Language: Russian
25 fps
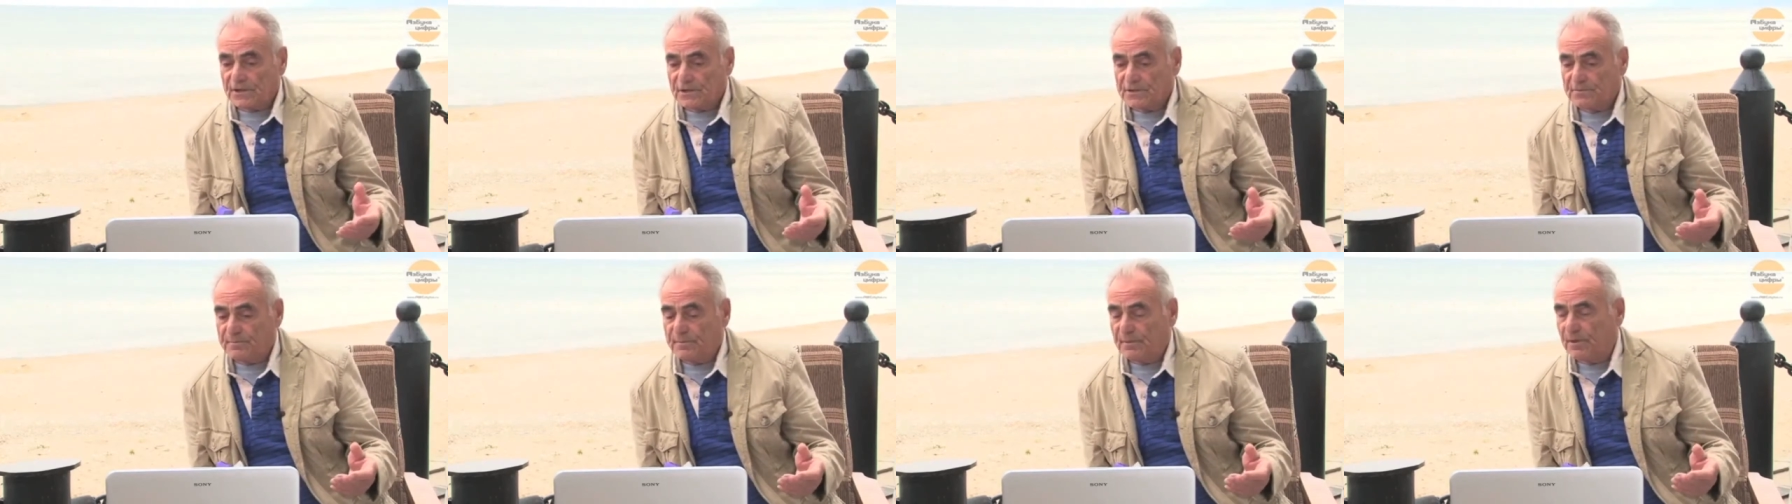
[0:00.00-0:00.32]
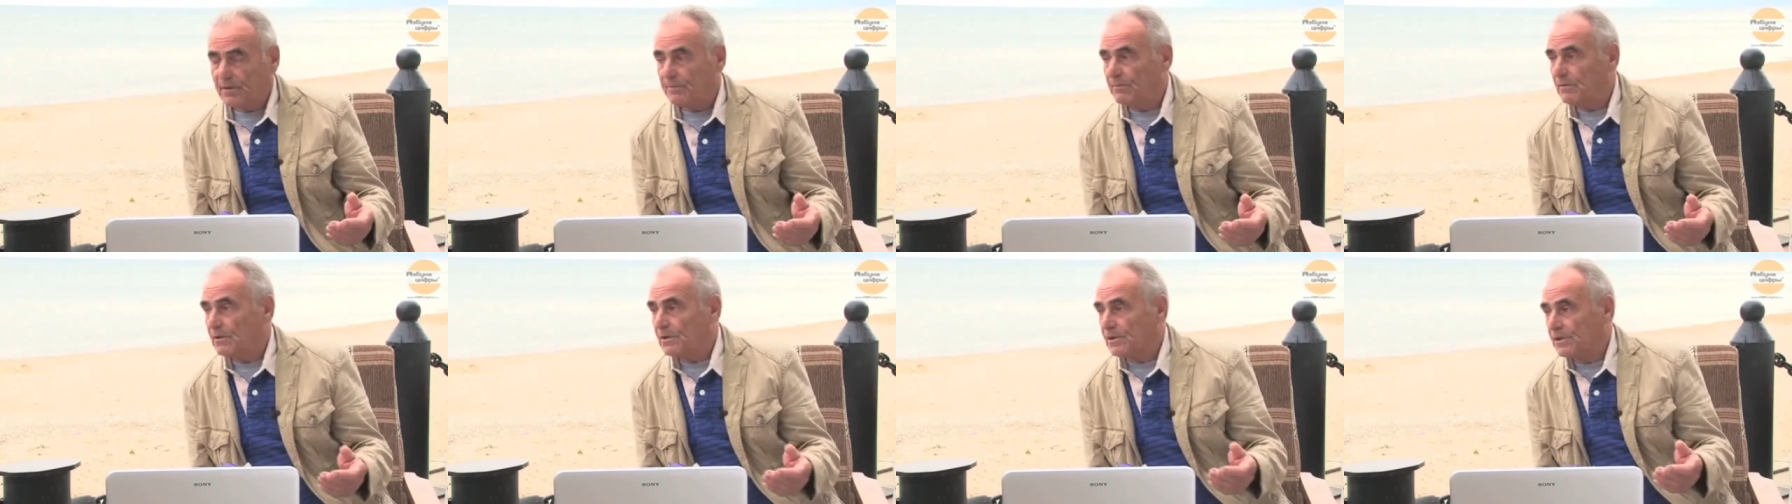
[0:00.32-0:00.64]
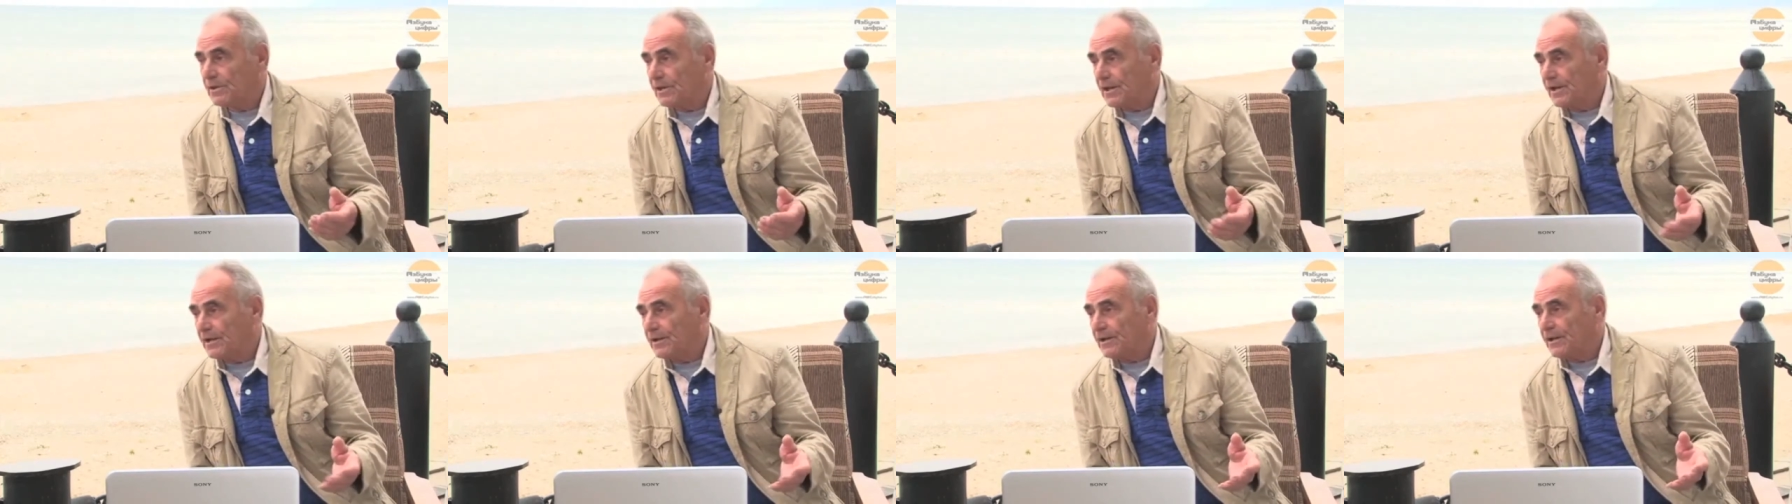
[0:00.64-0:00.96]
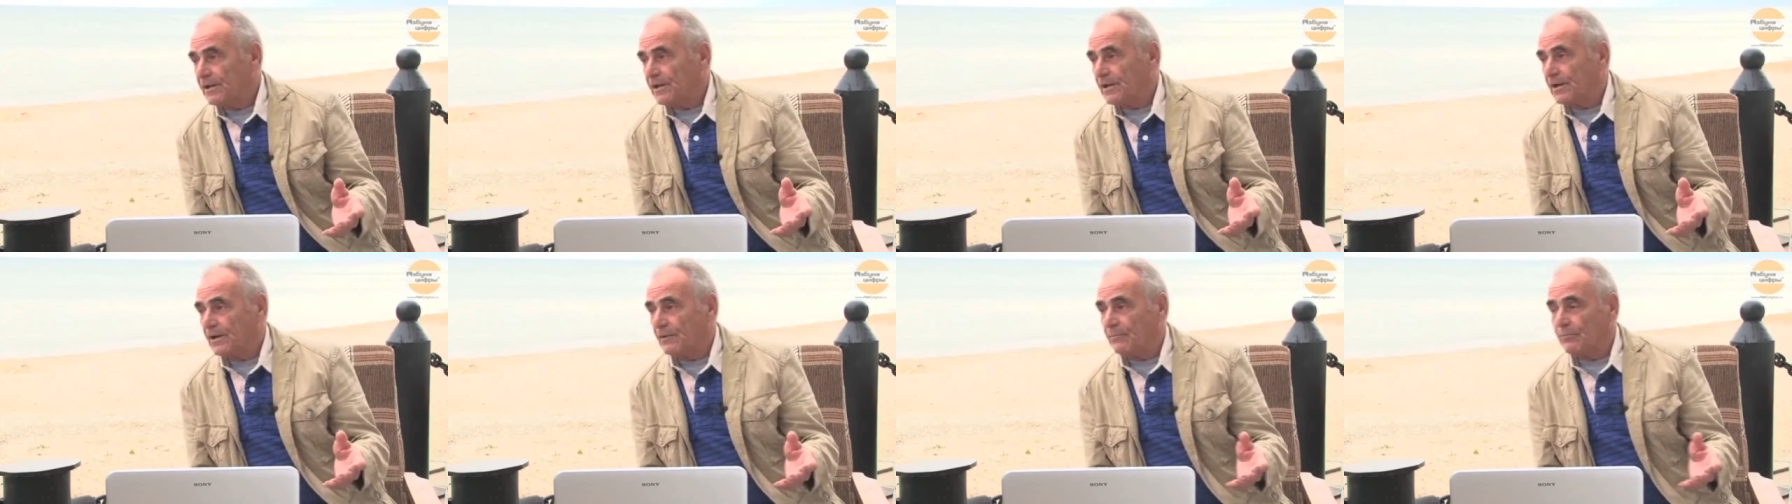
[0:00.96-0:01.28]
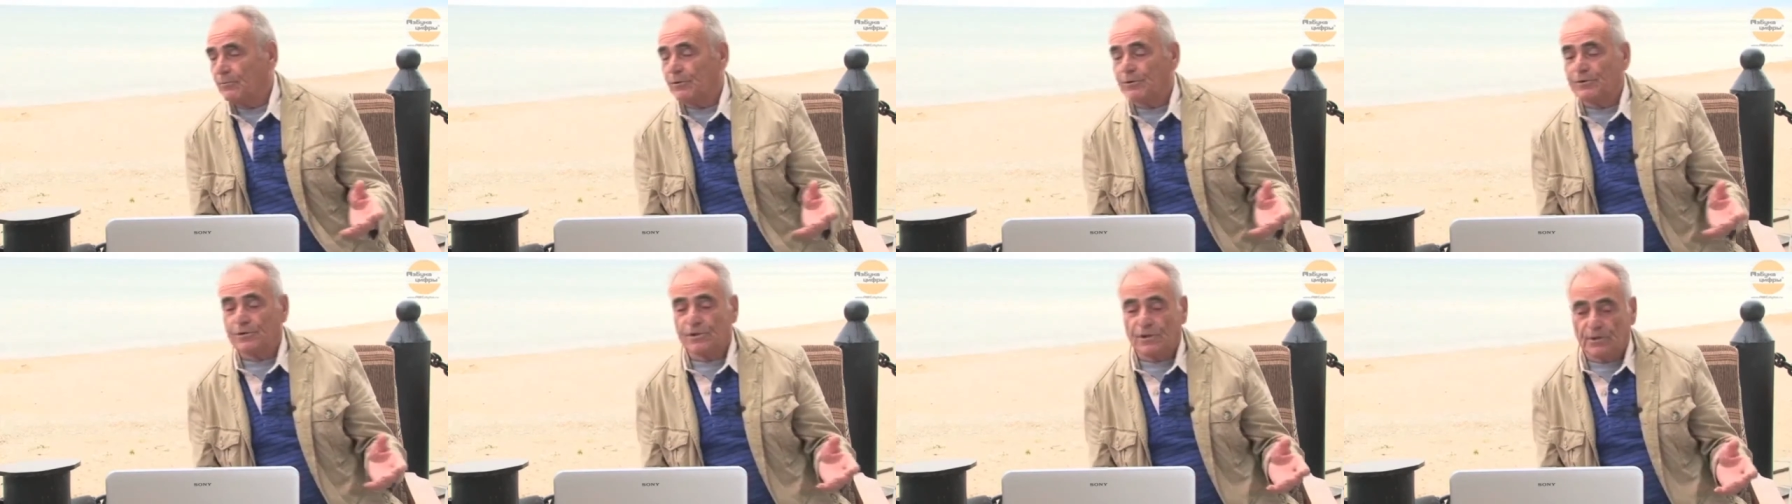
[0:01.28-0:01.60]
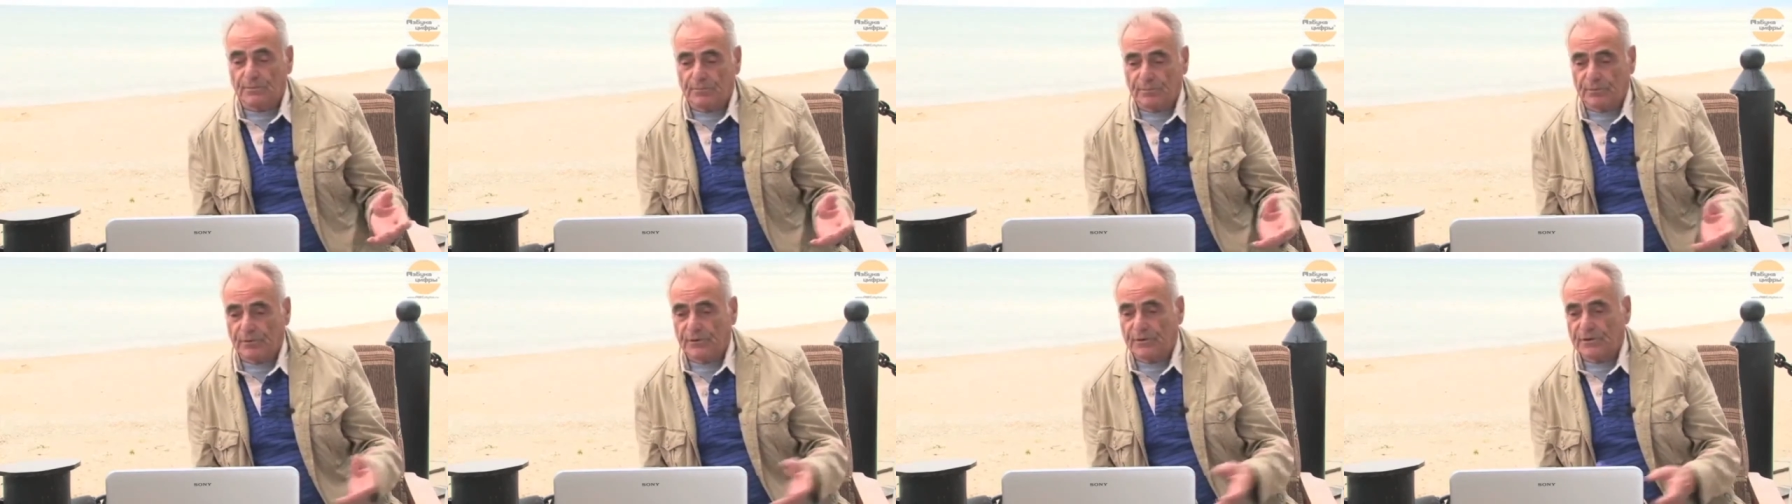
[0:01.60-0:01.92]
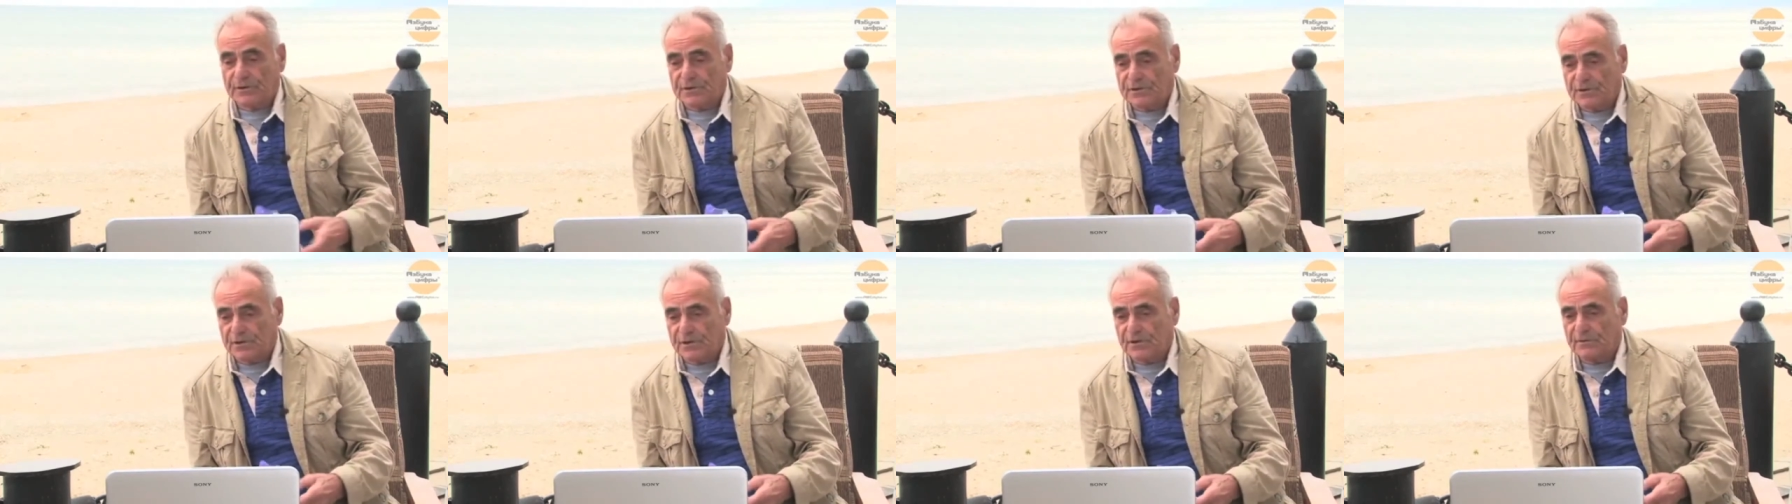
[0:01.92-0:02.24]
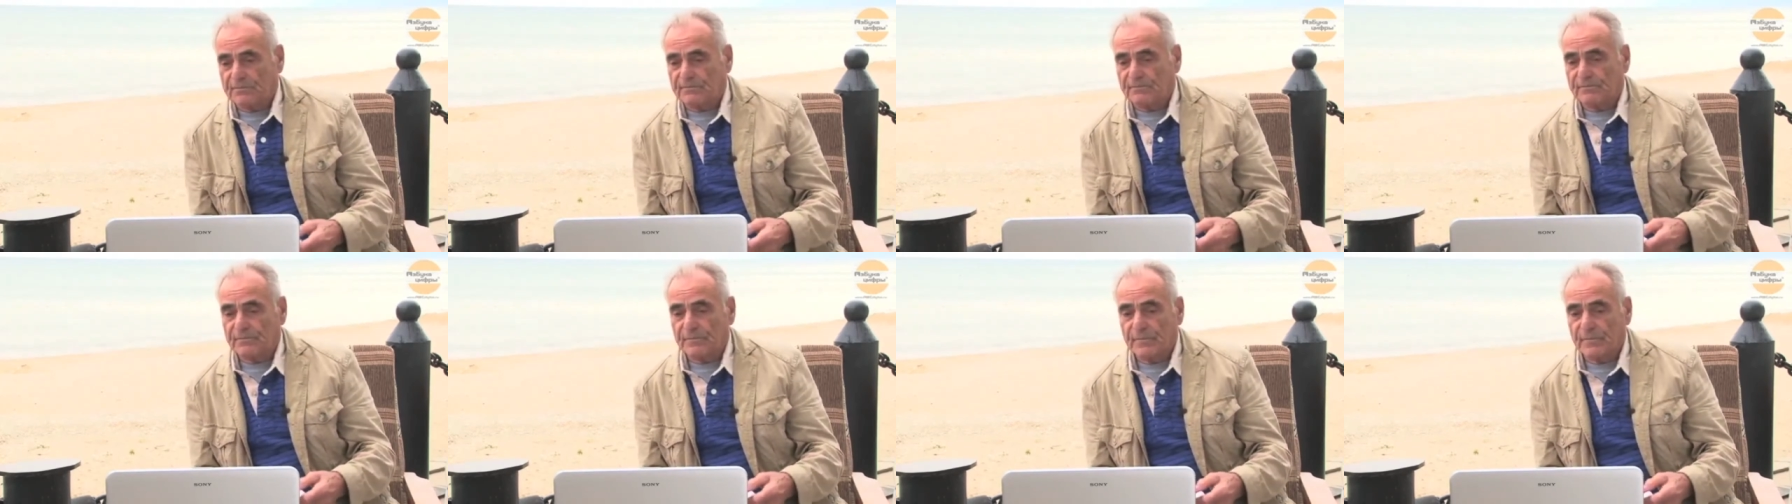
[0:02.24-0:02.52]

экспериментальные работы и поиски.